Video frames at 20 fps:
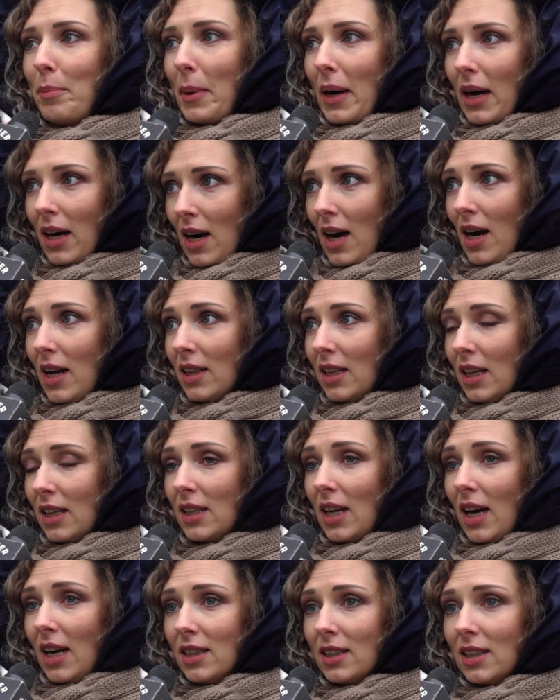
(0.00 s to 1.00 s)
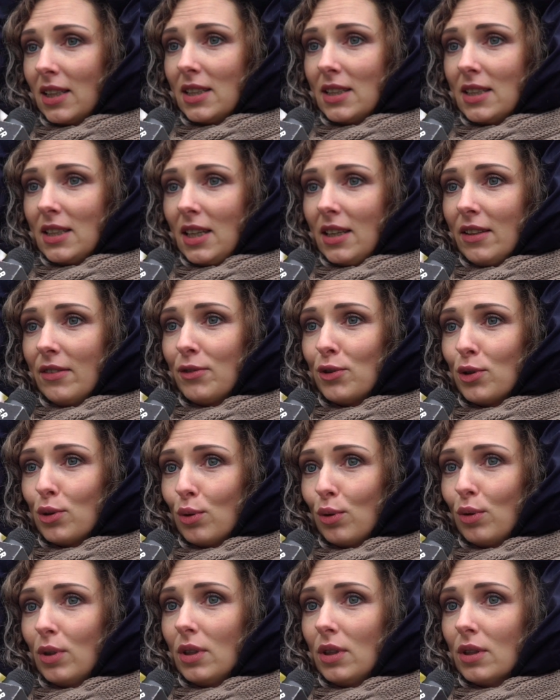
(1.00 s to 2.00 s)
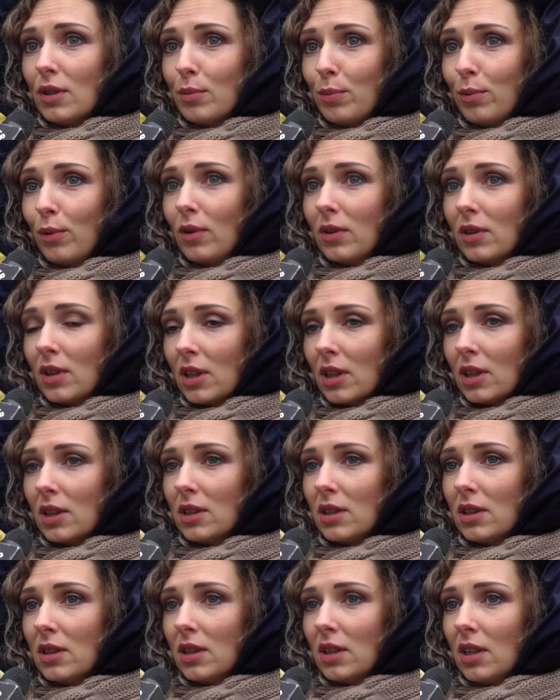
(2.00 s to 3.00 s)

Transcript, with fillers: пока на данный день, все исполнилось.